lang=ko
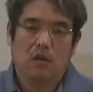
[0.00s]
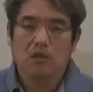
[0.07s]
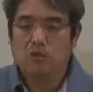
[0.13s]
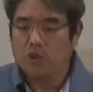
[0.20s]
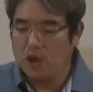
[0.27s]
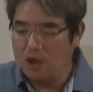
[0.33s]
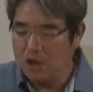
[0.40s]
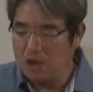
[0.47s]

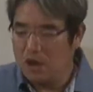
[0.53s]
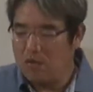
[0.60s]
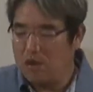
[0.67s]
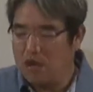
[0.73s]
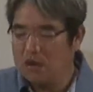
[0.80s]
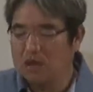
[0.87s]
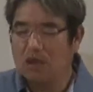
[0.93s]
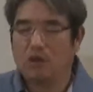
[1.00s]
죄인이라고
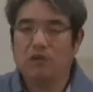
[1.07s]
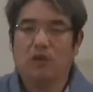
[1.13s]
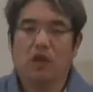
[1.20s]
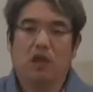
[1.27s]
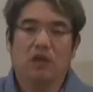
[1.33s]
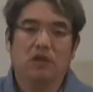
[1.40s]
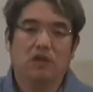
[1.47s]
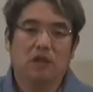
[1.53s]
할지라도
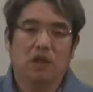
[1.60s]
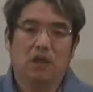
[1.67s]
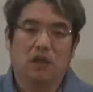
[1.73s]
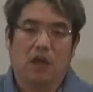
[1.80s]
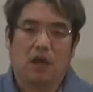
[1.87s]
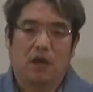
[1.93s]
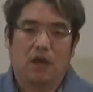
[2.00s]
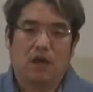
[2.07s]
내
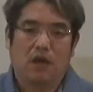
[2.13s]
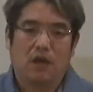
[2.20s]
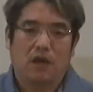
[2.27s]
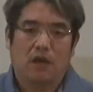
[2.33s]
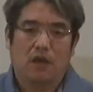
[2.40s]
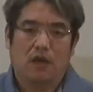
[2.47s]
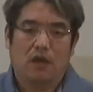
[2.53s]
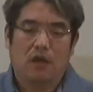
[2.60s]
형제인데
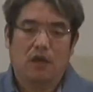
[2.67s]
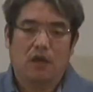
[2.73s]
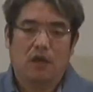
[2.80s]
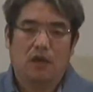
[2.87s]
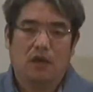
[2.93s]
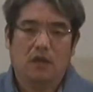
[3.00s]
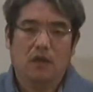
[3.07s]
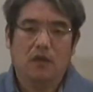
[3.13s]

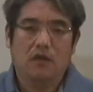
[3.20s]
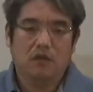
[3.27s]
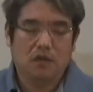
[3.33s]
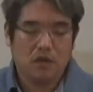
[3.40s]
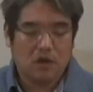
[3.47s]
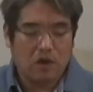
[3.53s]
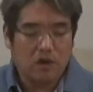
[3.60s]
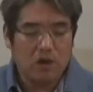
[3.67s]

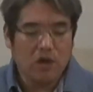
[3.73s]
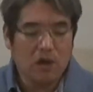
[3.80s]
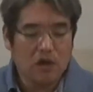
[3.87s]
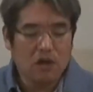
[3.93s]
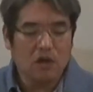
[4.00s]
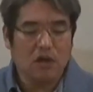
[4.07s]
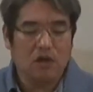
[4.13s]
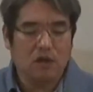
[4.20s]
이것을 경히
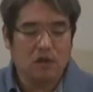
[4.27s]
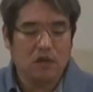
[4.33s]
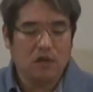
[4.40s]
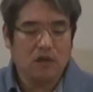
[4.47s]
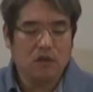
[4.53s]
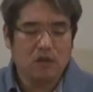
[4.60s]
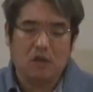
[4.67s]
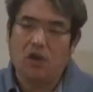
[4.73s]
여기는
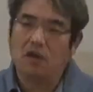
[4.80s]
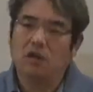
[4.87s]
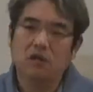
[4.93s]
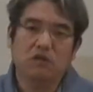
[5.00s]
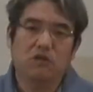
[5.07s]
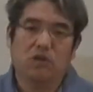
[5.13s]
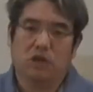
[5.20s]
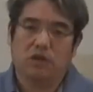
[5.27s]

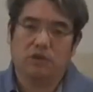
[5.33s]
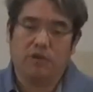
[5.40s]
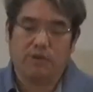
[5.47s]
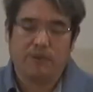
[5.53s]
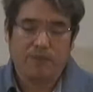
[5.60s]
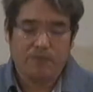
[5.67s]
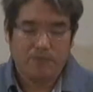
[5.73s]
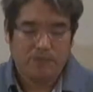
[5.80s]
그더큰
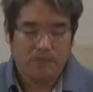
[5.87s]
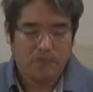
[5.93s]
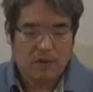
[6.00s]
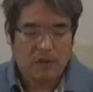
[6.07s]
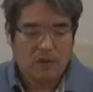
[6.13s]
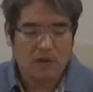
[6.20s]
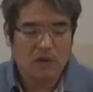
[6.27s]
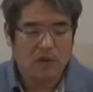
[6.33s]
죄죠.
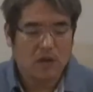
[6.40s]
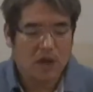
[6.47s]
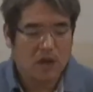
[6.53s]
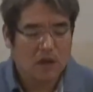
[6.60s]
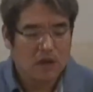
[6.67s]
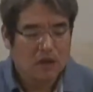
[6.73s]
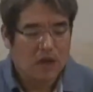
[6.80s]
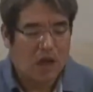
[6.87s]

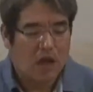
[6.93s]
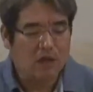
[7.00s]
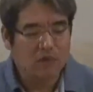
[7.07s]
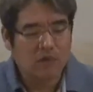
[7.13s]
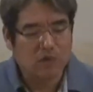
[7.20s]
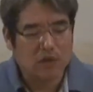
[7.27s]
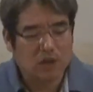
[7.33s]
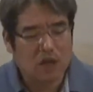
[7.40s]
그렇게 갈
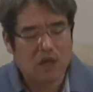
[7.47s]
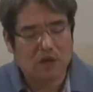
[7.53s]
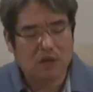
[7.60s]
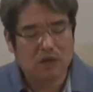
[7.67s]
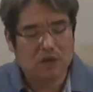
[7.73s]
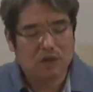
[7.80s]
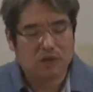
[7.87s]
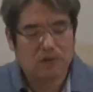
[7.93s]
수 있다는
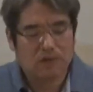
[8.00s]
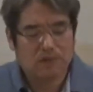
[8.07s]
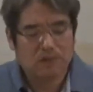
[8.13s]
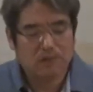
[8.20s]
것이죠.